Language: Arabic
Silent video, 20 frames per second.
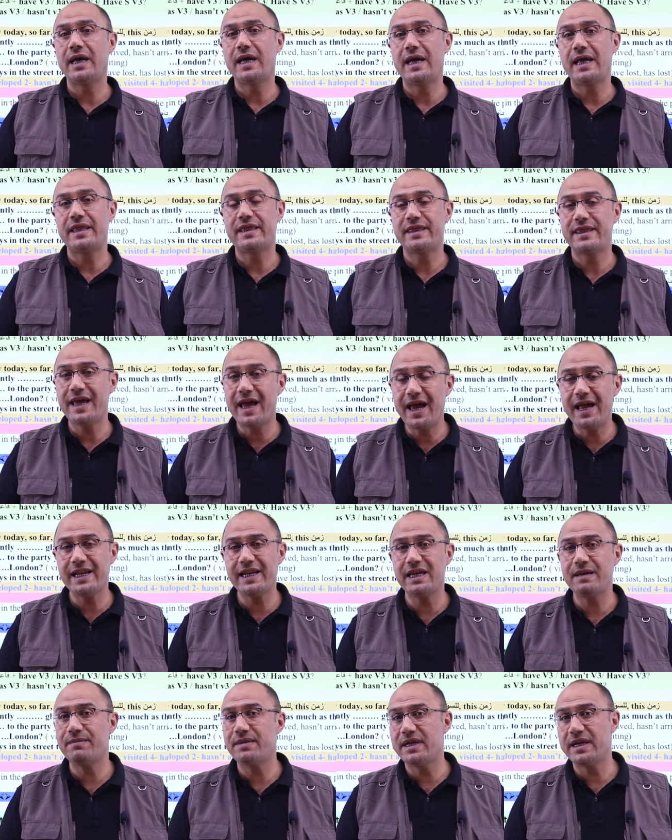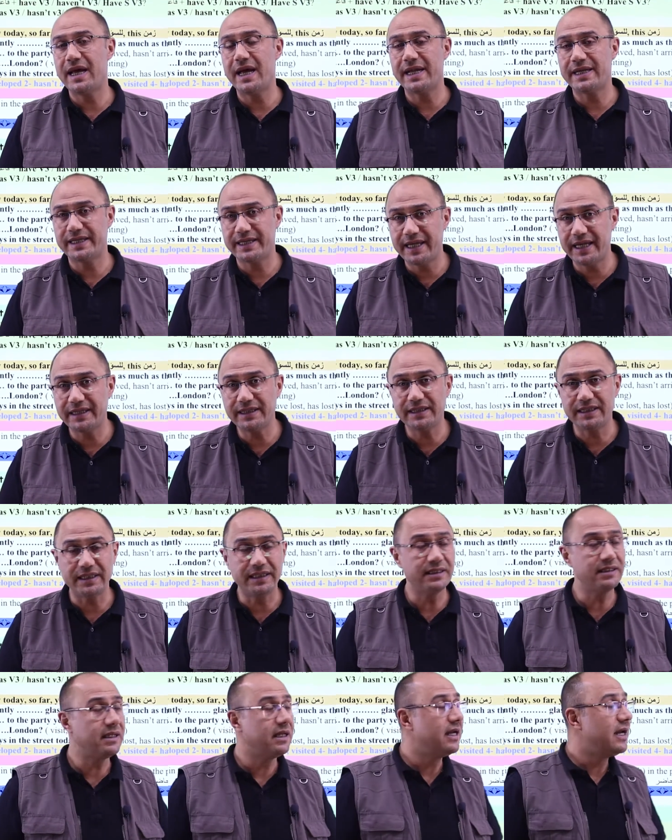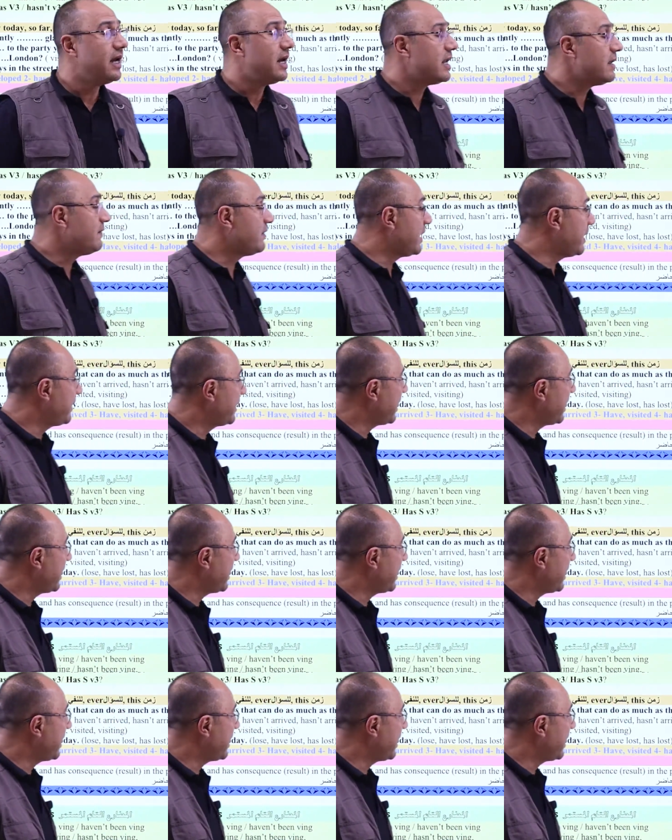الثاني من التنسيس فيما